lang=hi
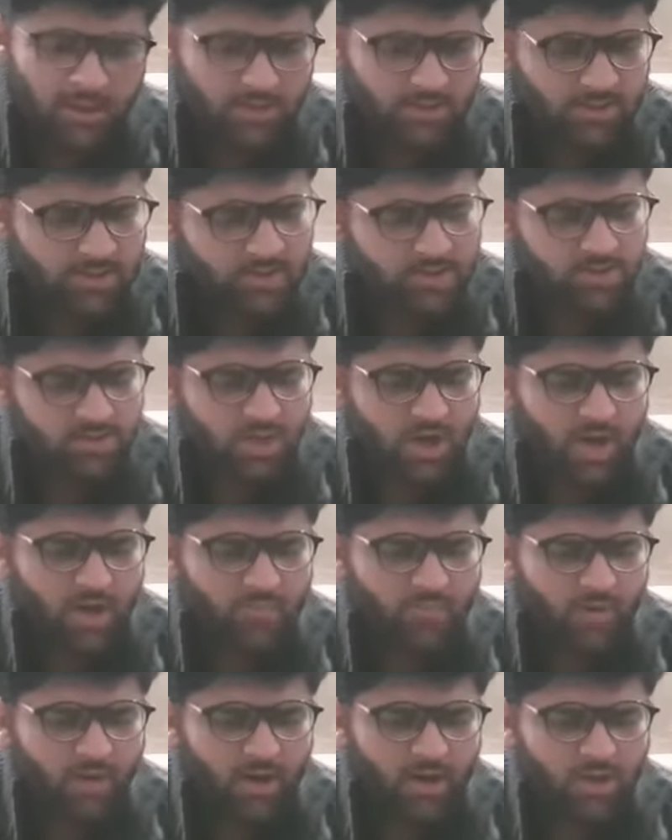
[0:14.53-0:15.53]
तीन चार
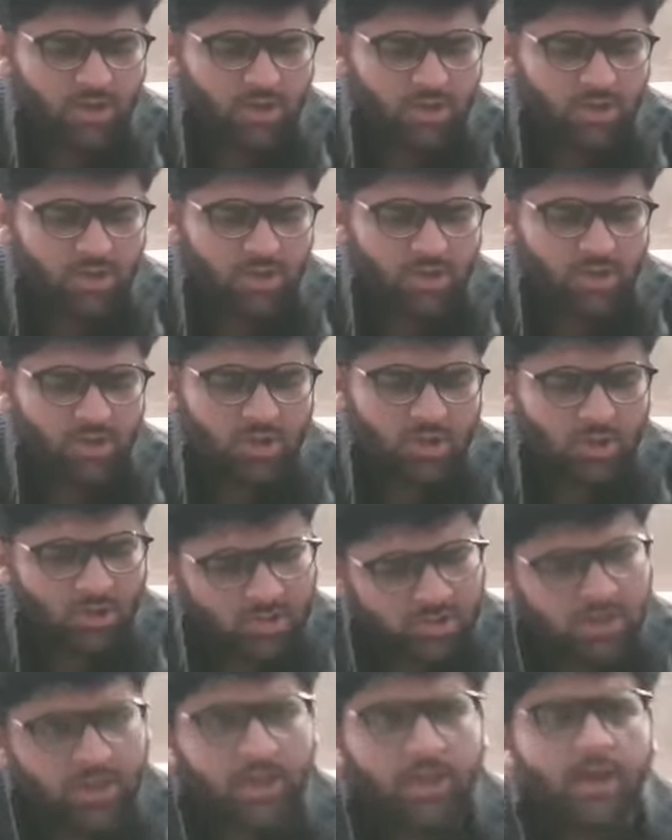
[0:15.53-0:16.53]
पाँच
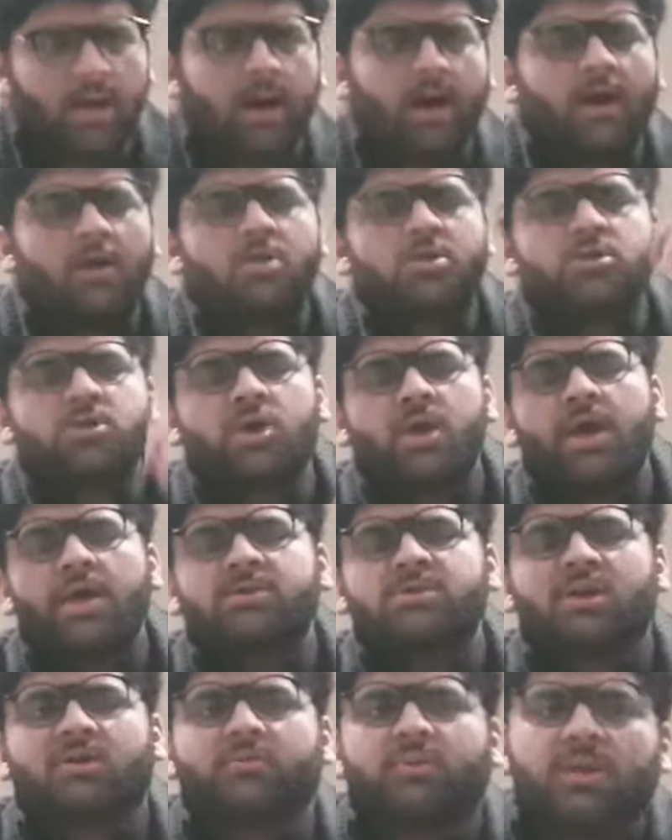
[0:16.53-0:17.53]
छः हाँ छः
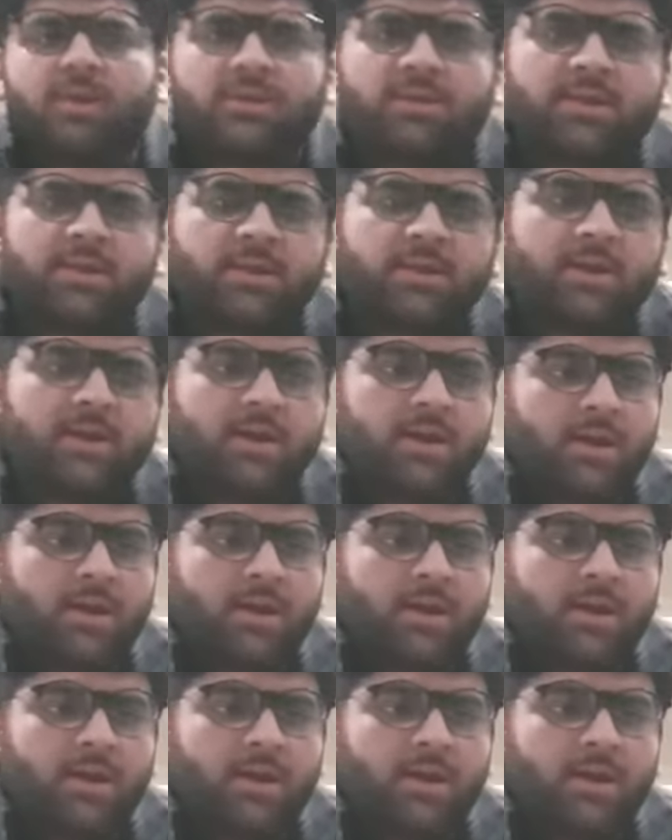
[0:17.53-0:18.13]
जनवरी थी